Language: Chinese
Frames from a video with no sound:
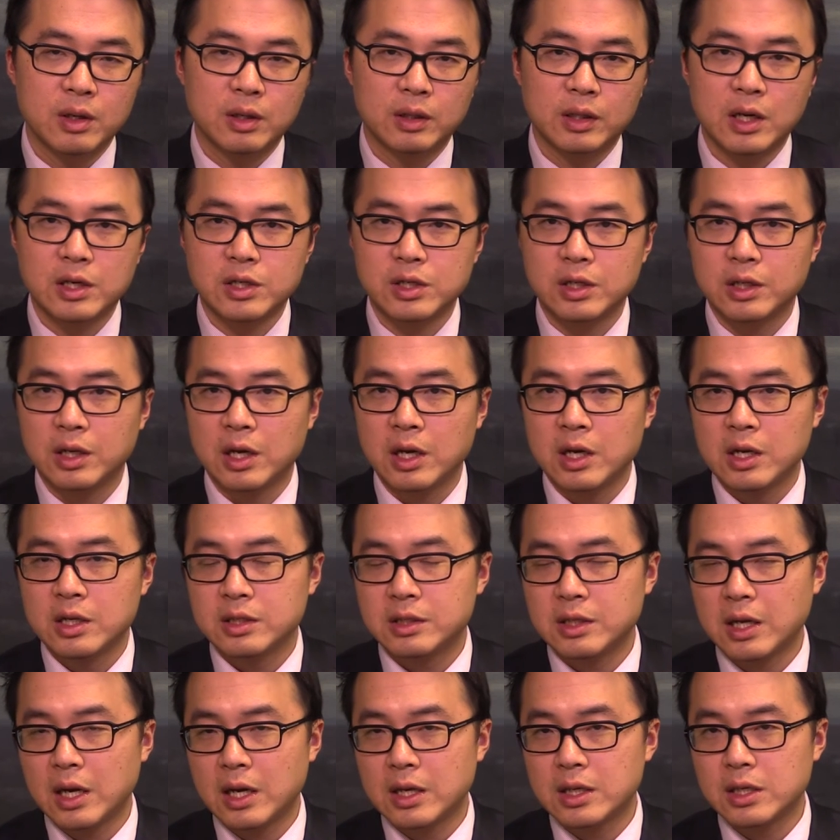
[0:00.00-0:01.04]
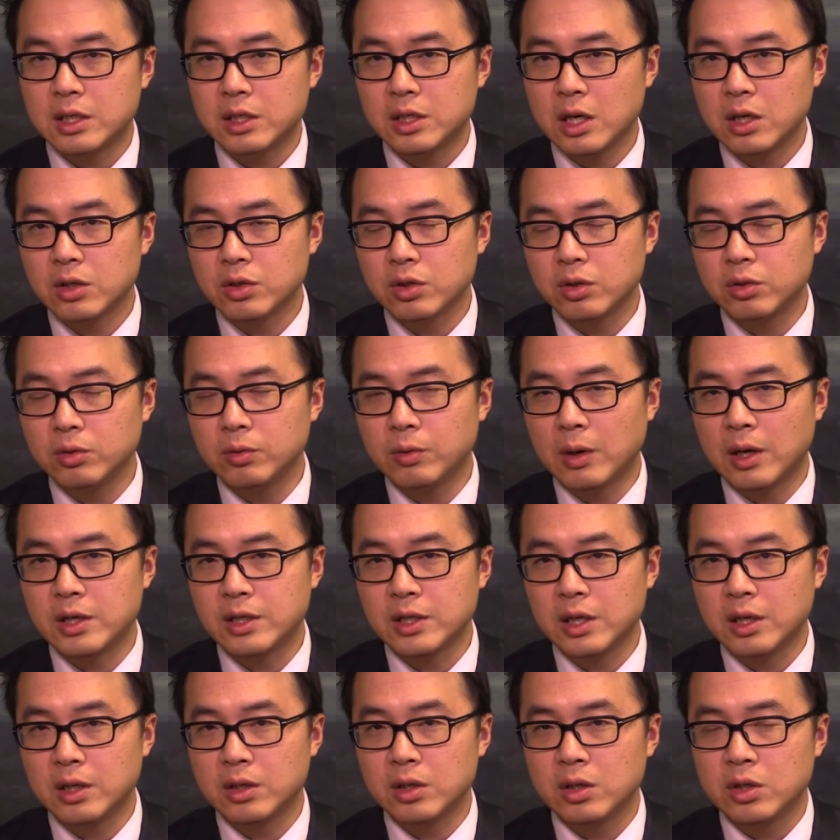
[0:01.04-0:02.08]
但是呢，在上周晚
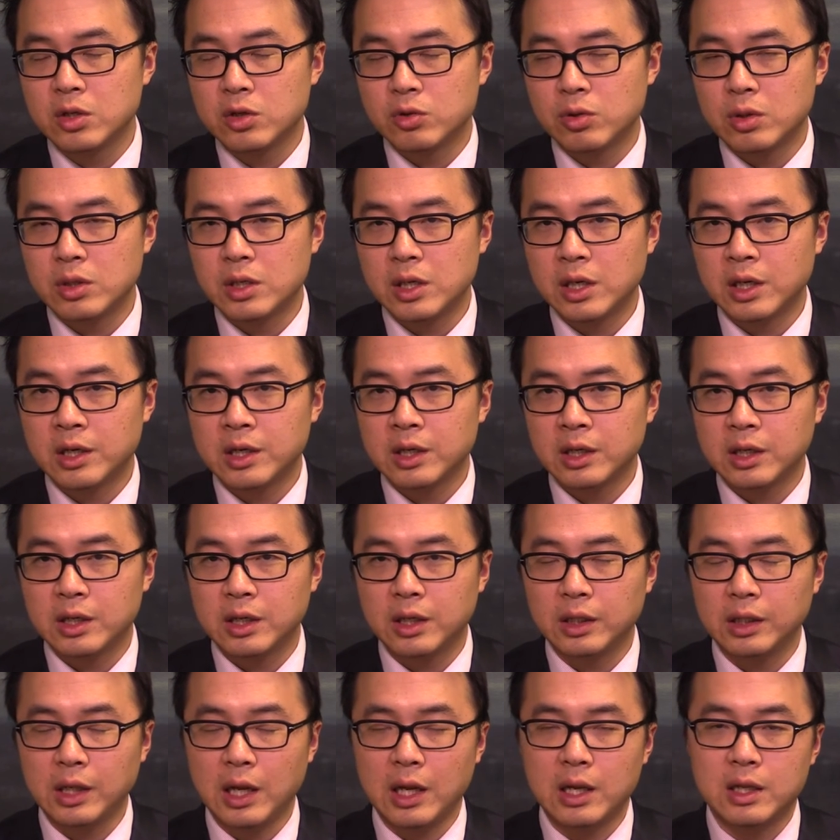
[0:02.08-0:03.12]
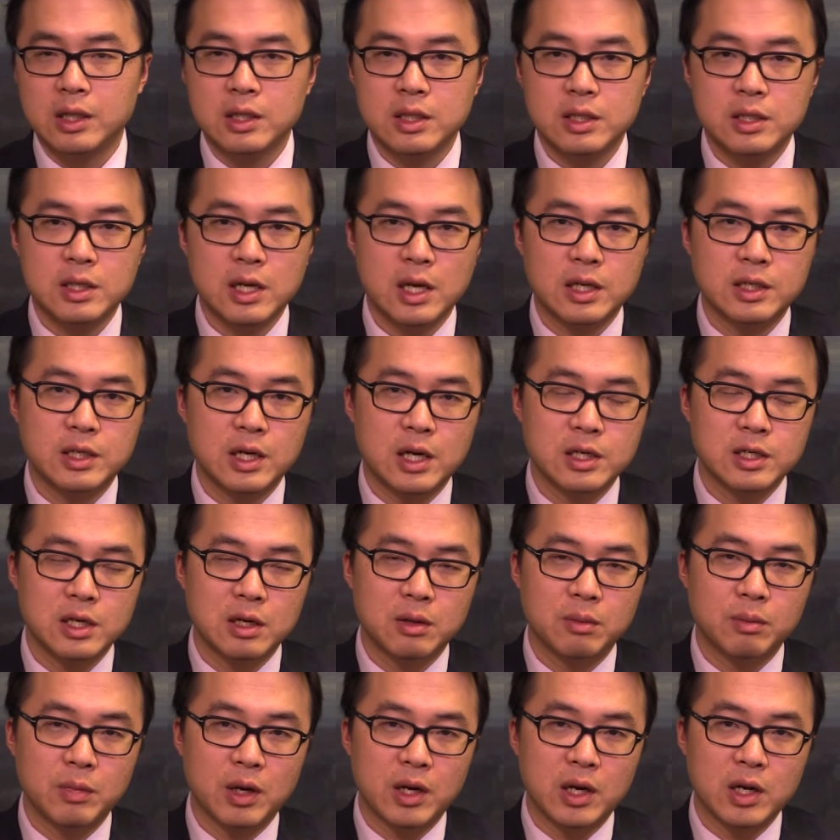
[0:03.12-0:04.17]
上，随着一颗核弹，再加
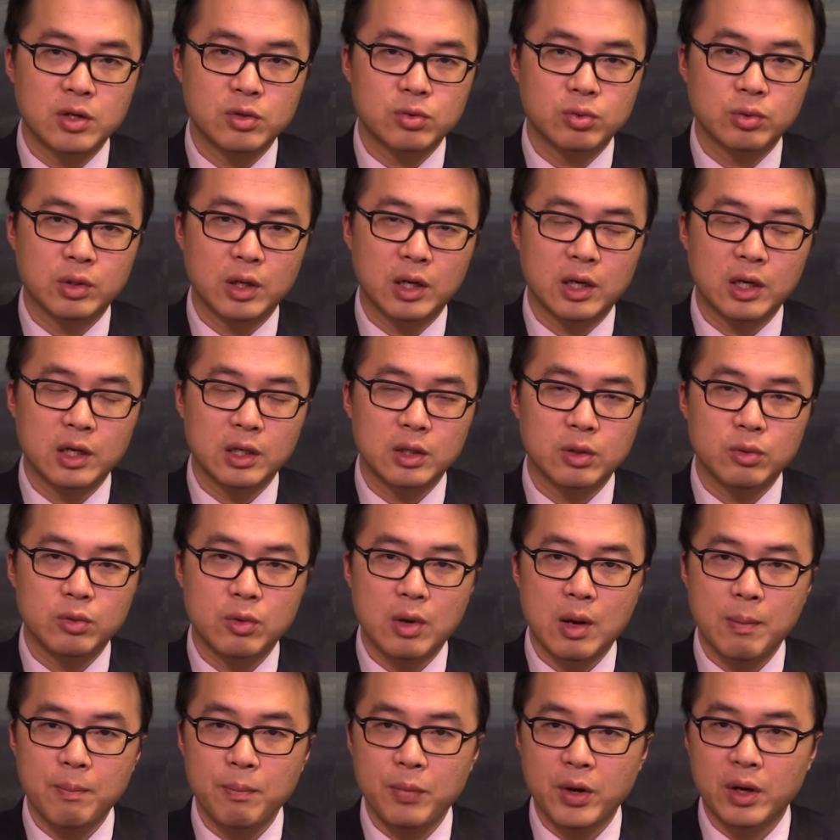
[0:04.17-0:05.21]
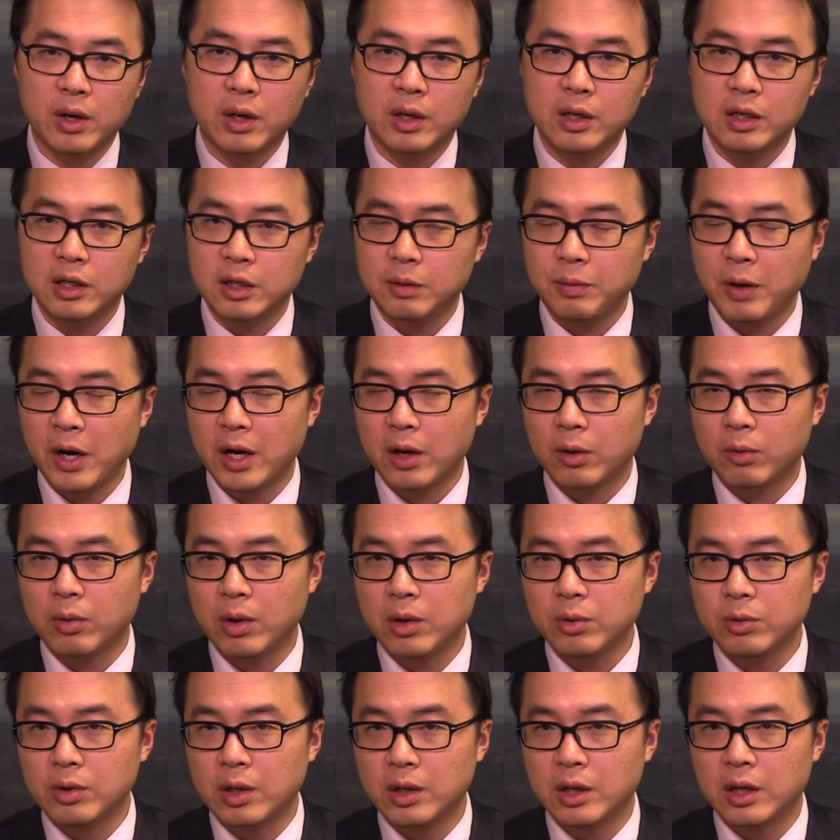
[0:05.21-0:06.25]
上美联储的原本鸽派的
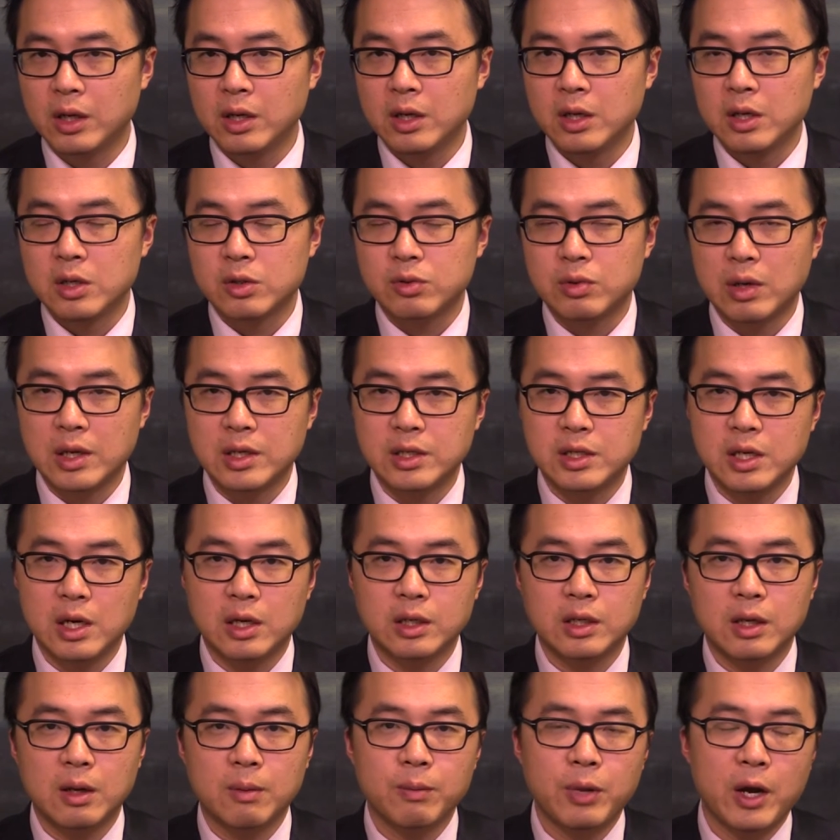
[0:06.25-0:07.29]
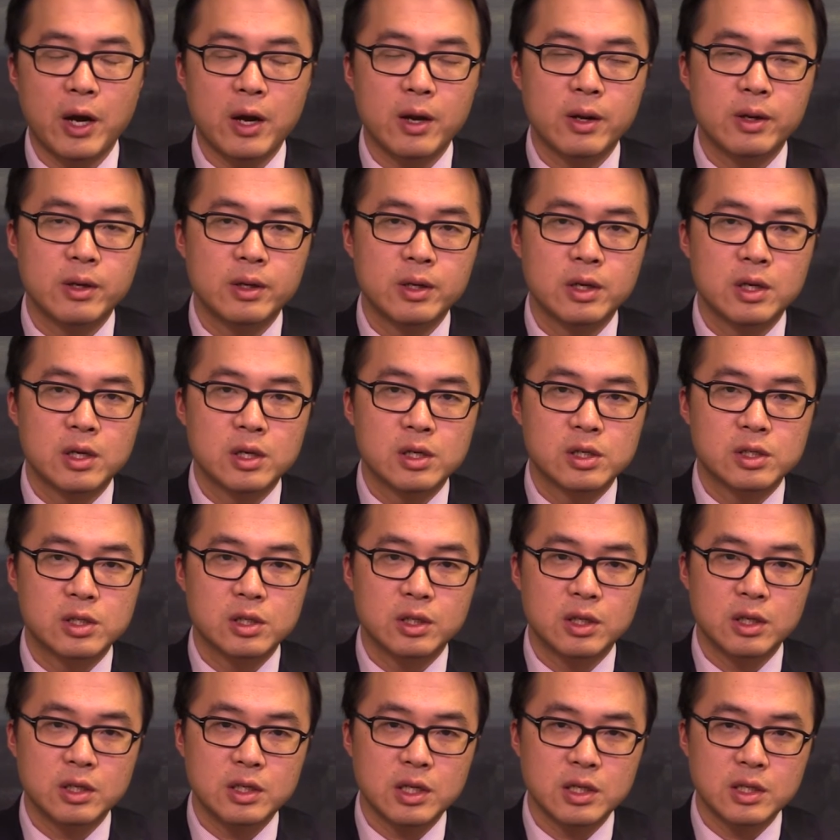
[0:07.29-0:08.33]
官员呢转向鹰派。使
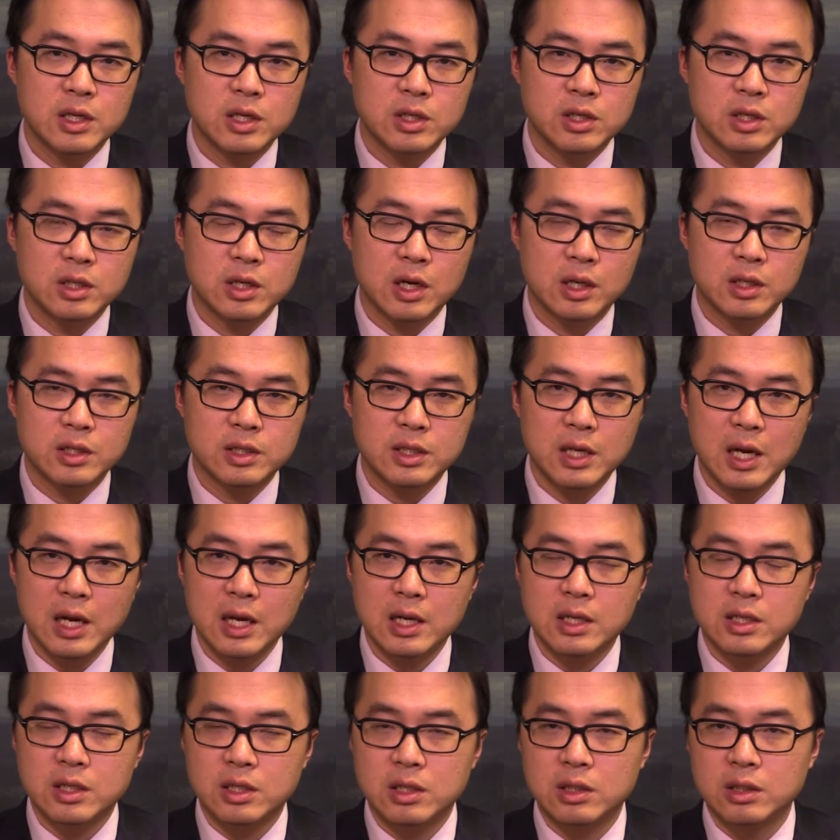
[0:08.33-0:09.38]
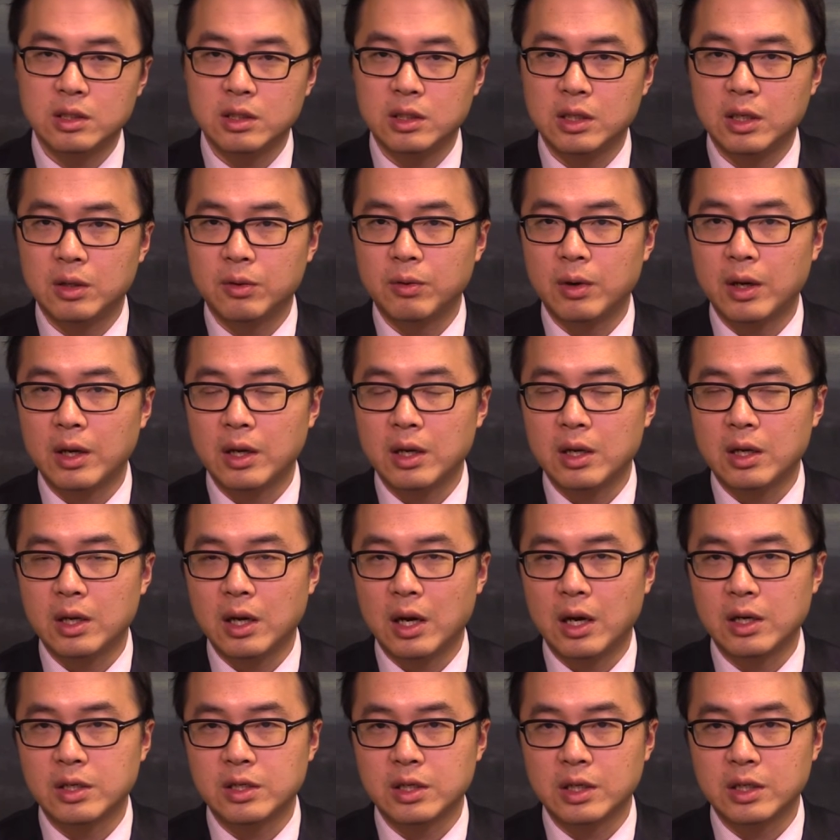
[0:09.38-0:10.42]
得现在市场再次因为
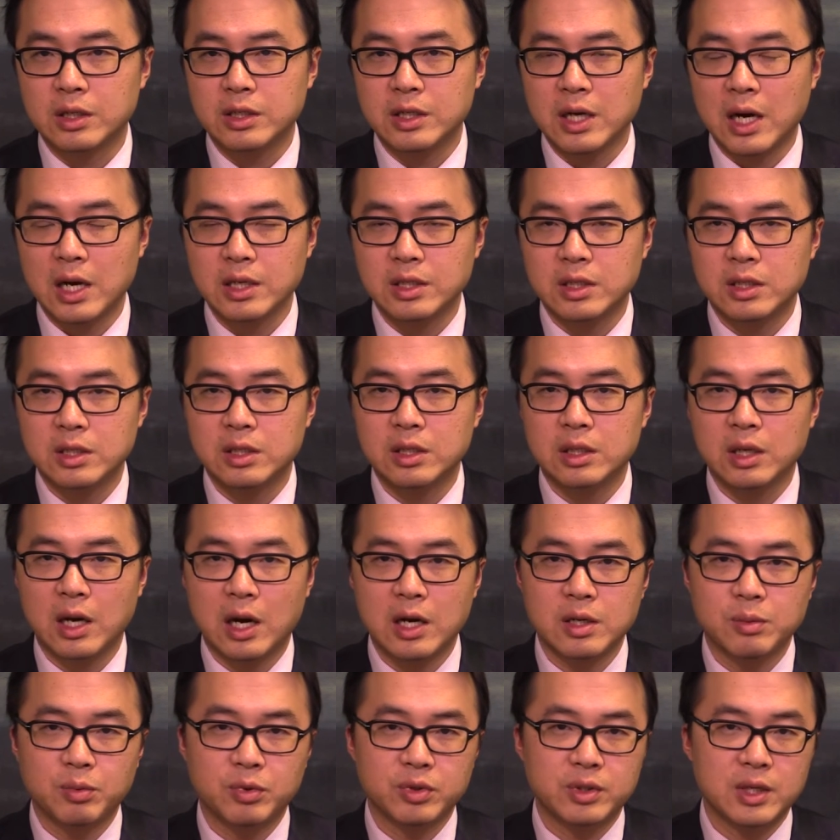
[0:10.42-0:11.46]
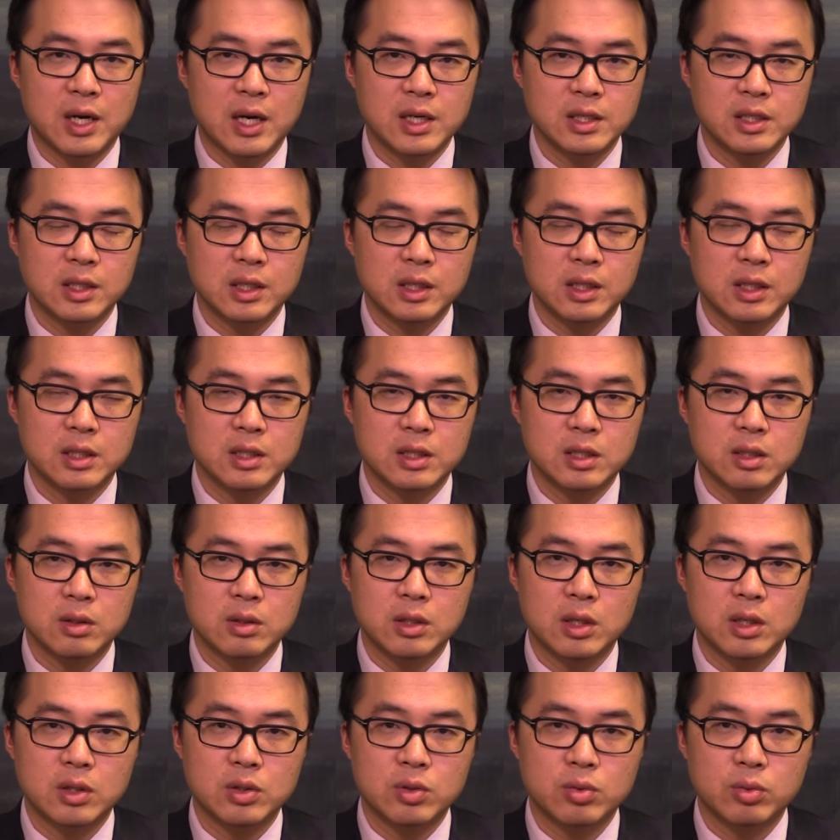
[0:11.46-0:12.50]
啊这个加息还是不加息的因此
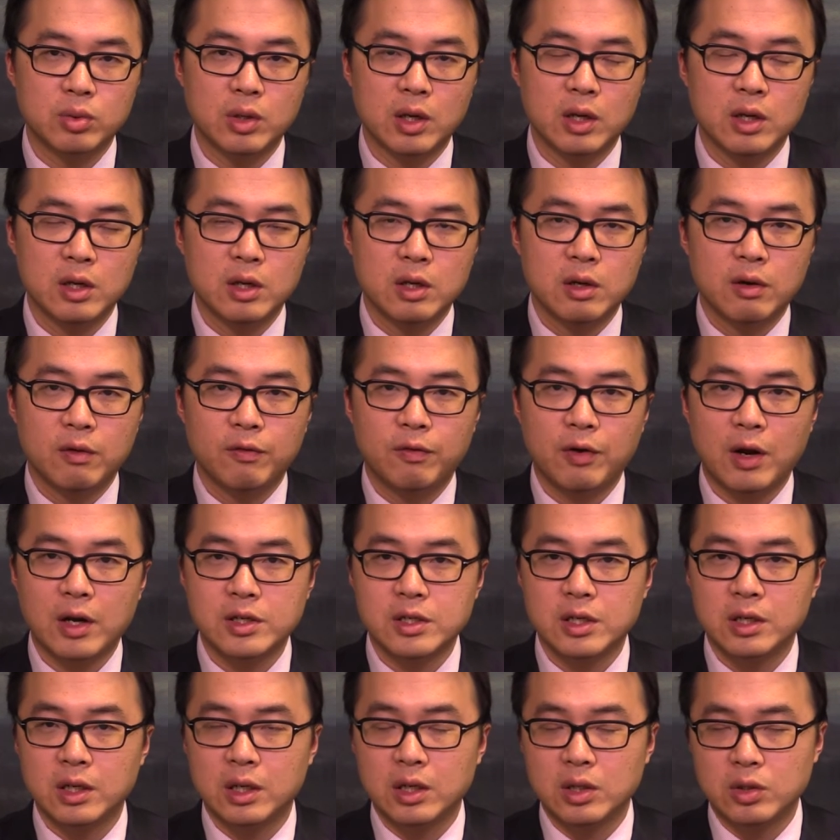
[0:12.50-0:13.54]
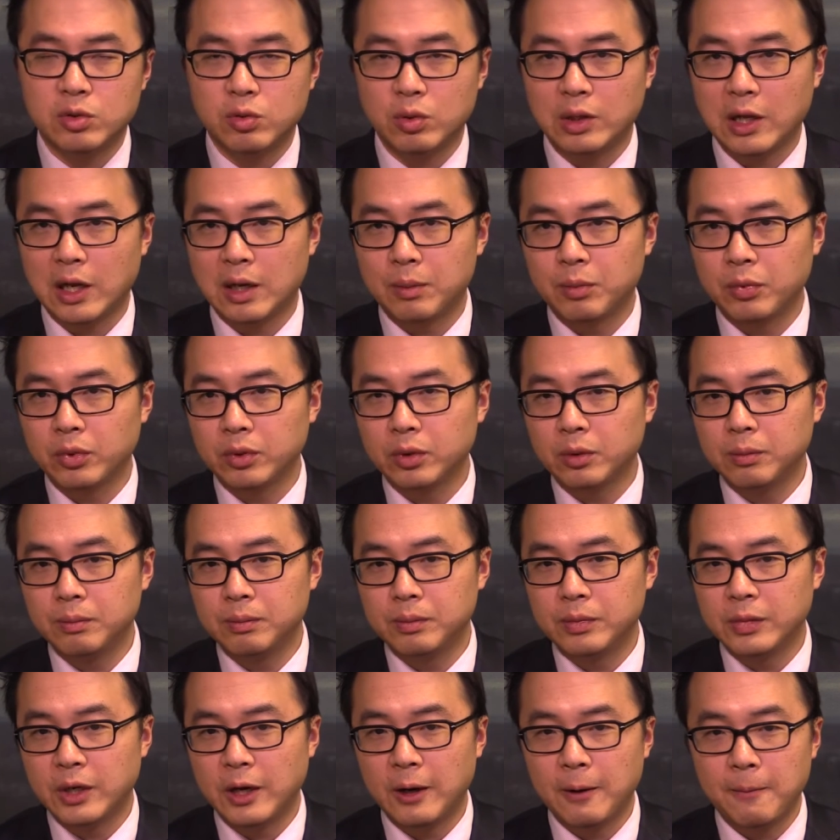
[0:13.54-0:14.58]
因素呢，发生了巨大的波动
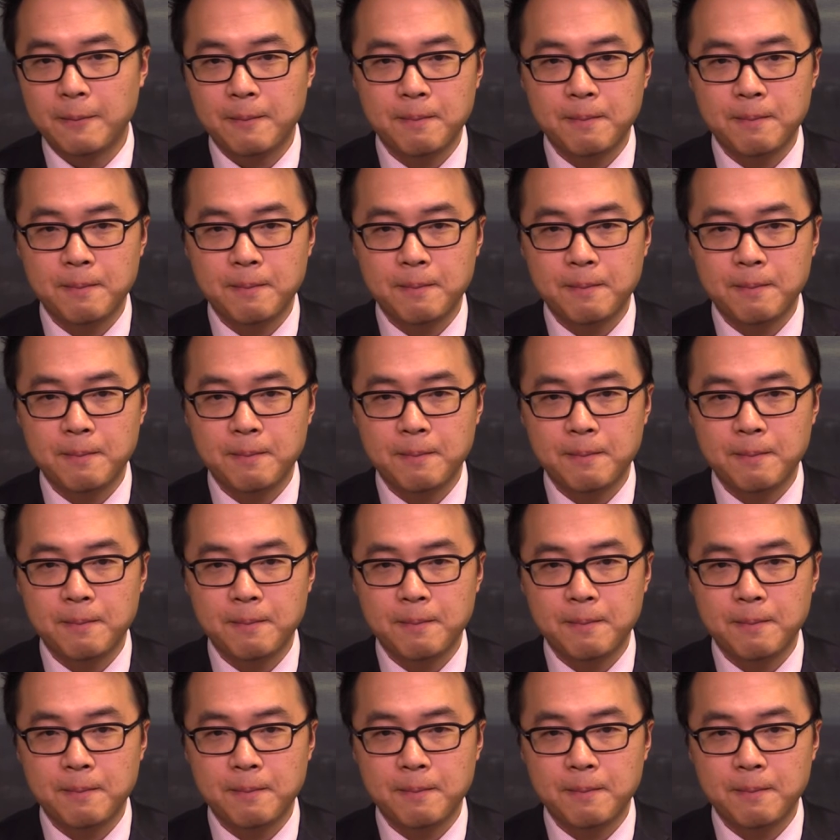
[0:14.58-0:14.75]
啊。